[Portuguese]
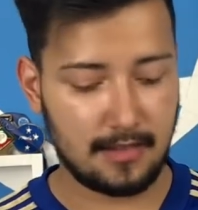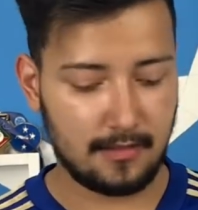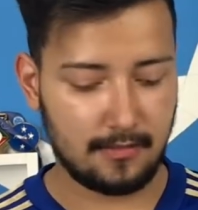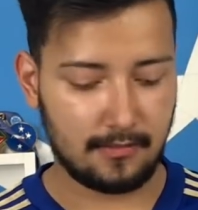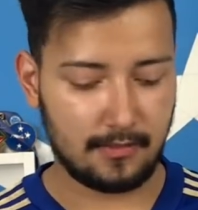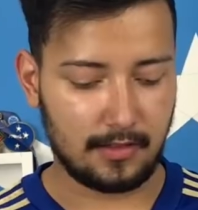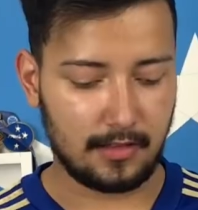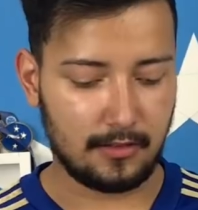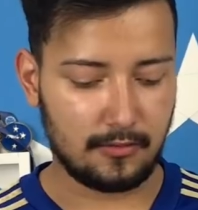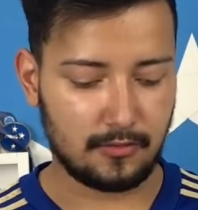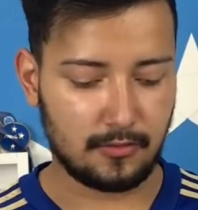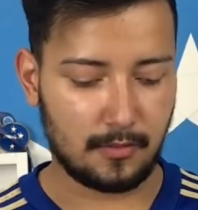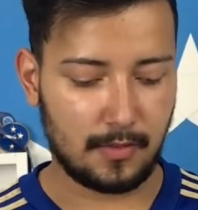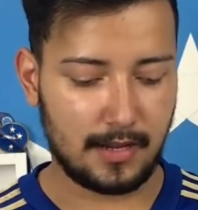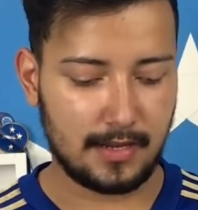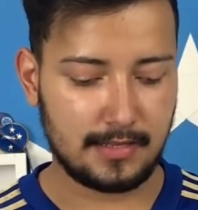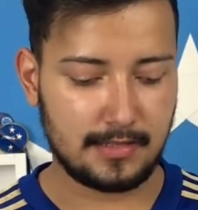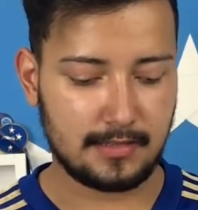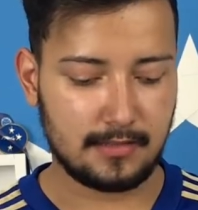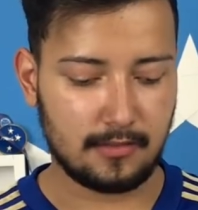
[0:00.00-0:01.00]
Valeu
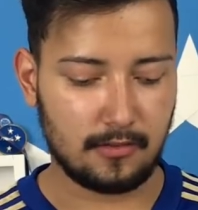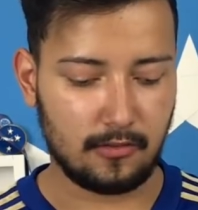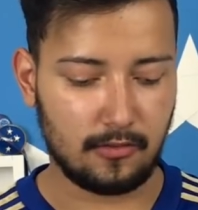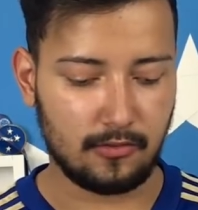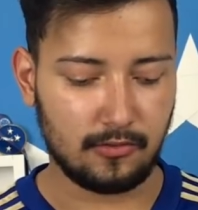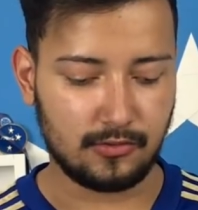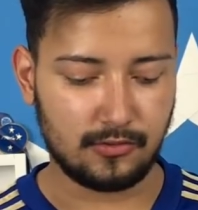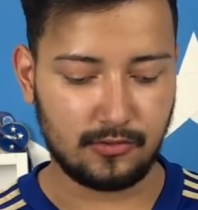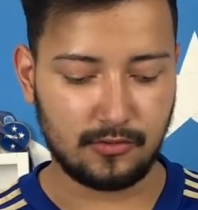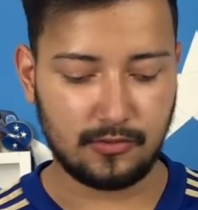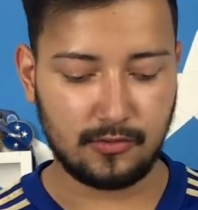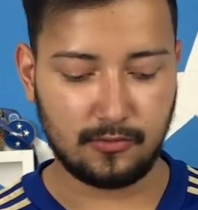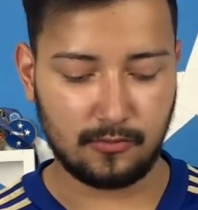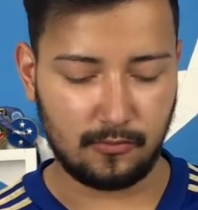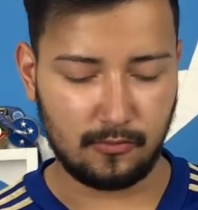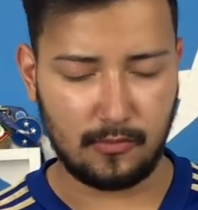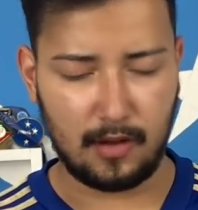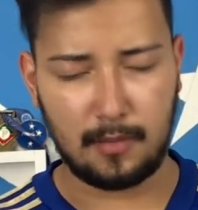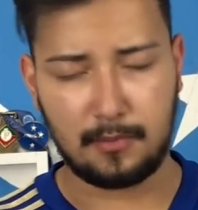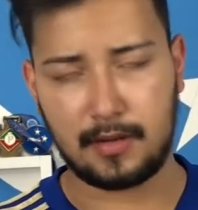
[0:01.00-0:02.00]
demais, o Júnior.
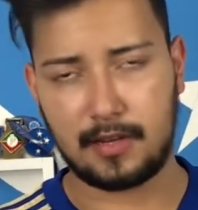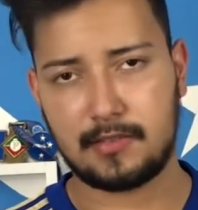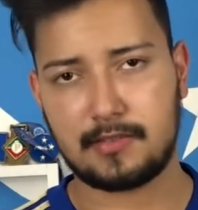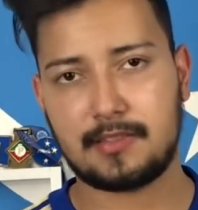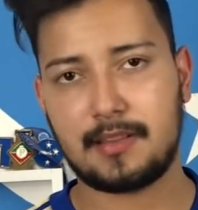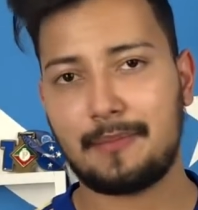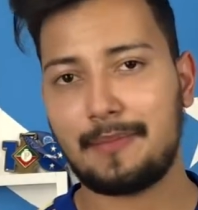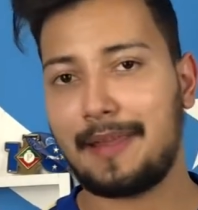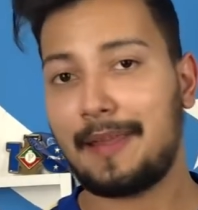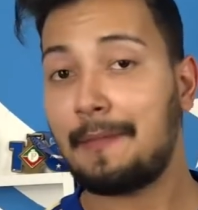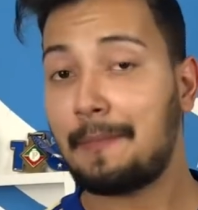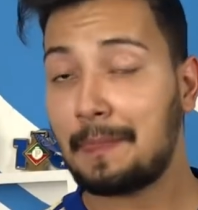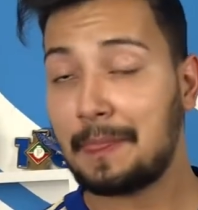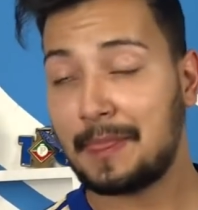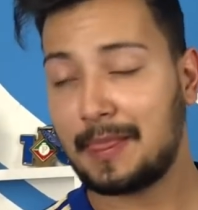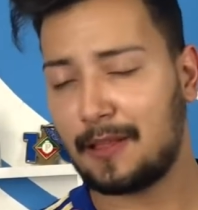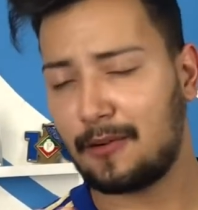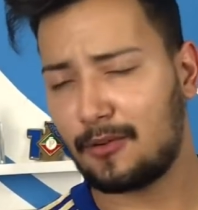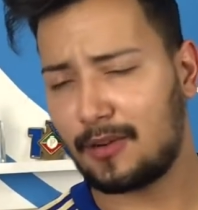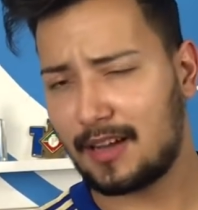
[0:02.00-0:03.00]
Um abraço também.
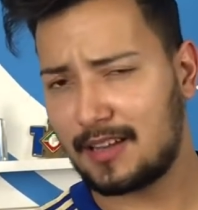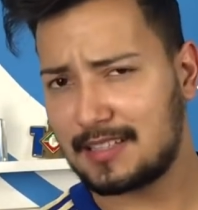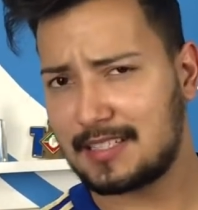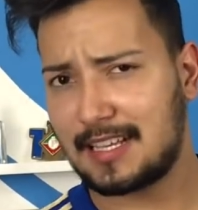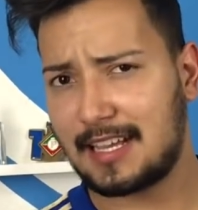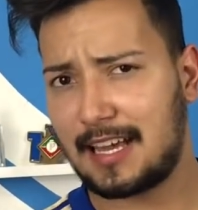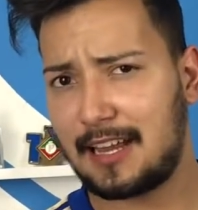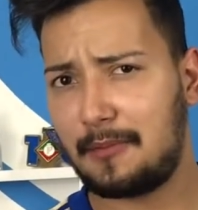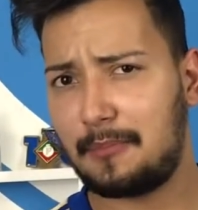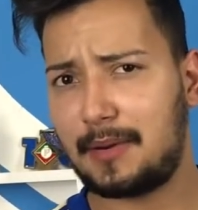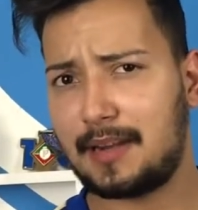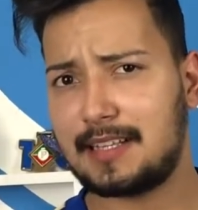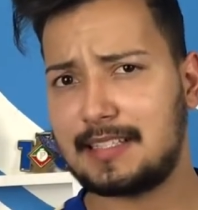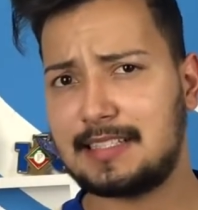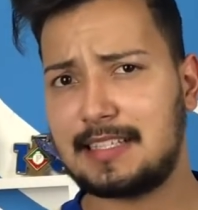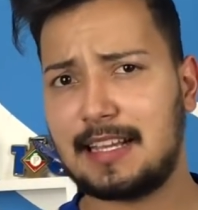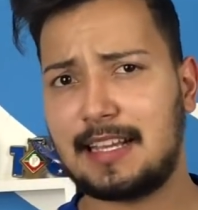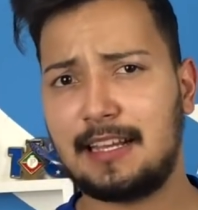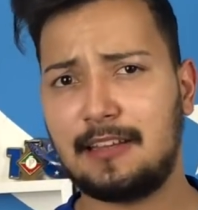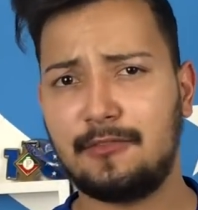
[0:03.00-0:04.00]
Então, caso você queira
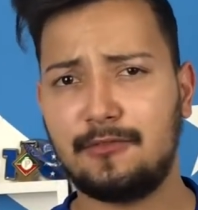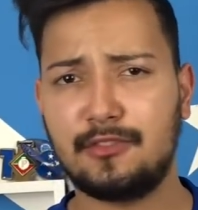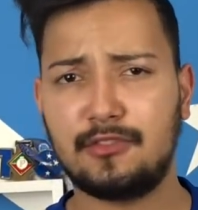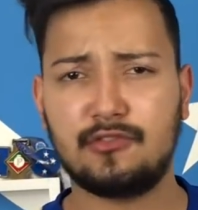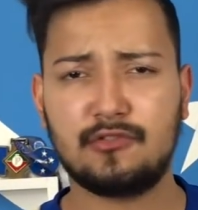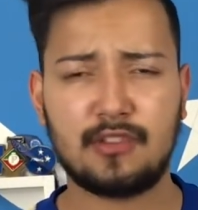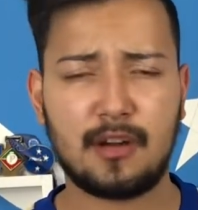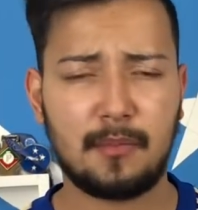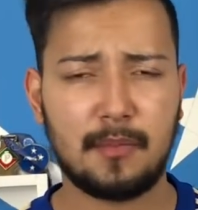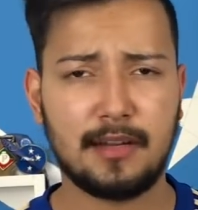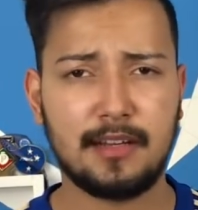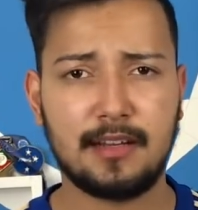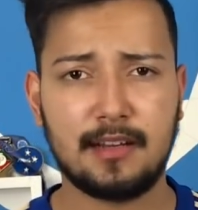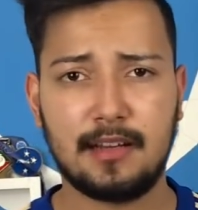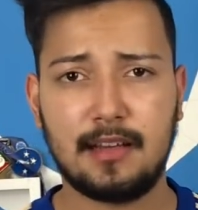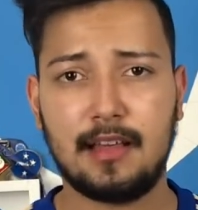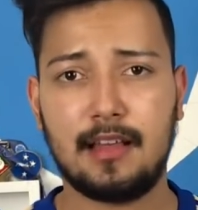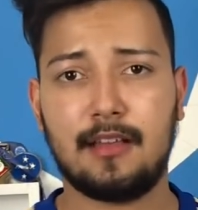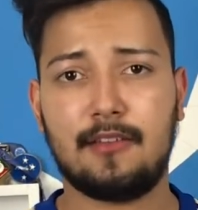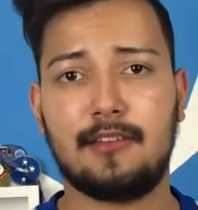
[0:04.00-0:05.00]
aparecer aqui no vídeo de amanhã,
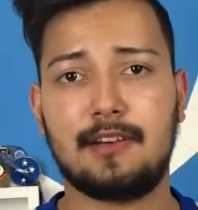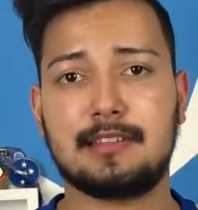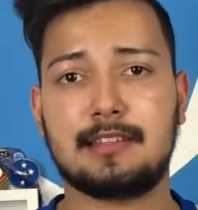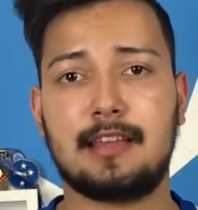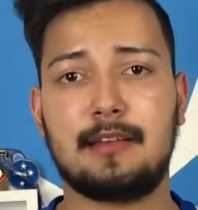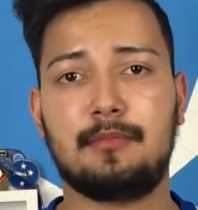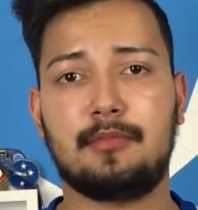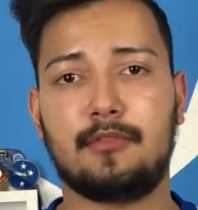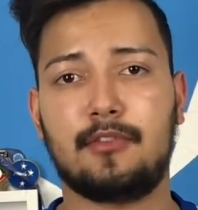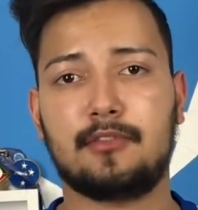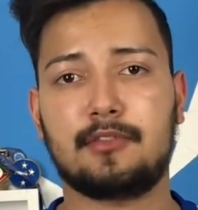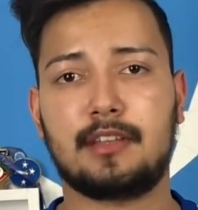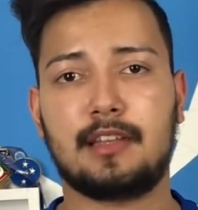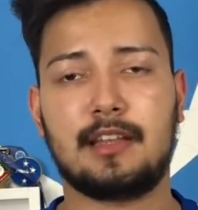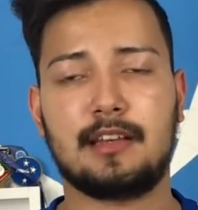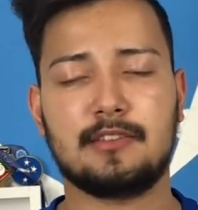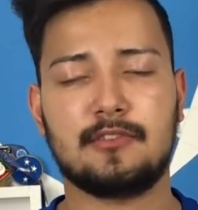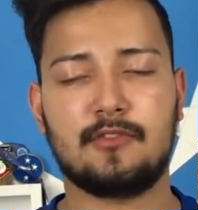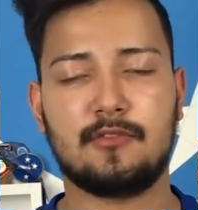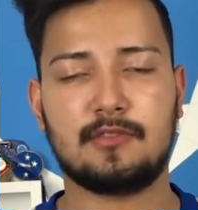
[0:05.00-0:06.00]
vai sair por volta
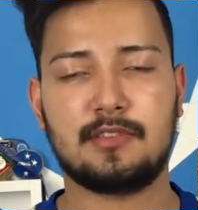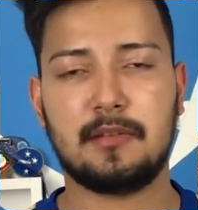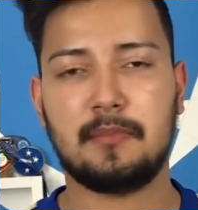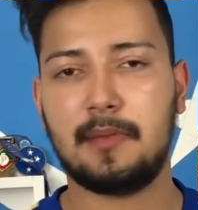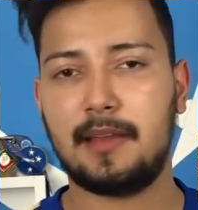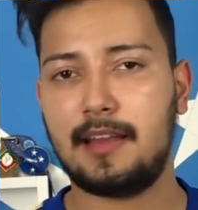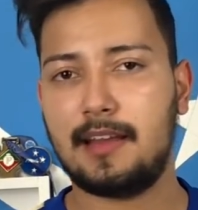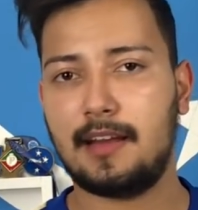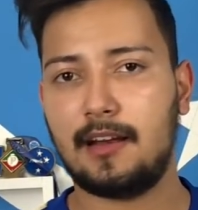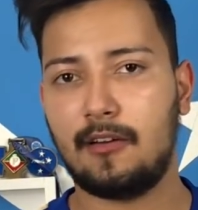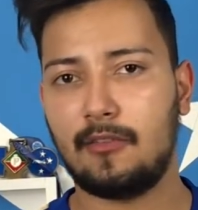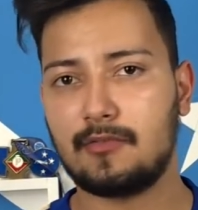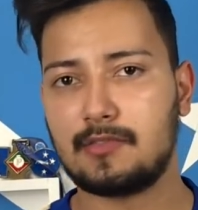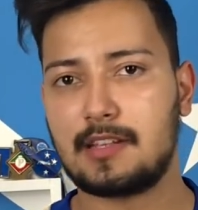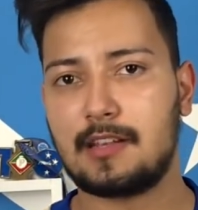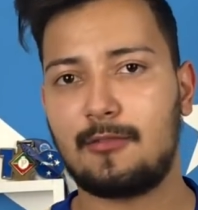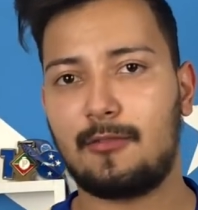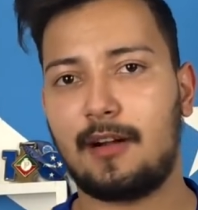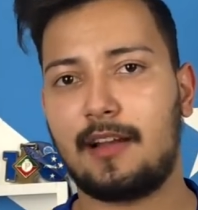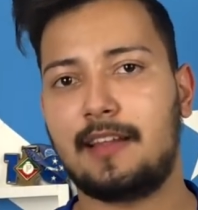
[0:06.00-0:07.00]
das 11h30,
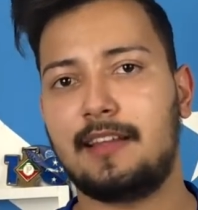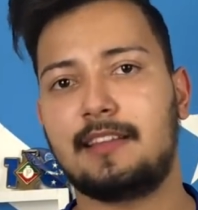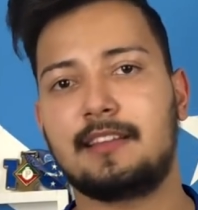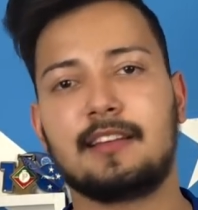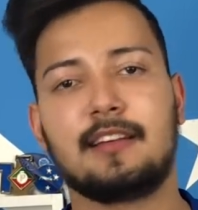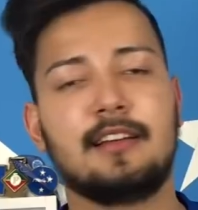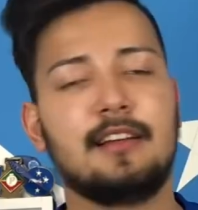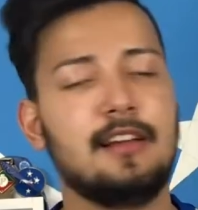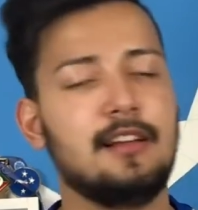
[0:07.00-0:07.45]
11h40.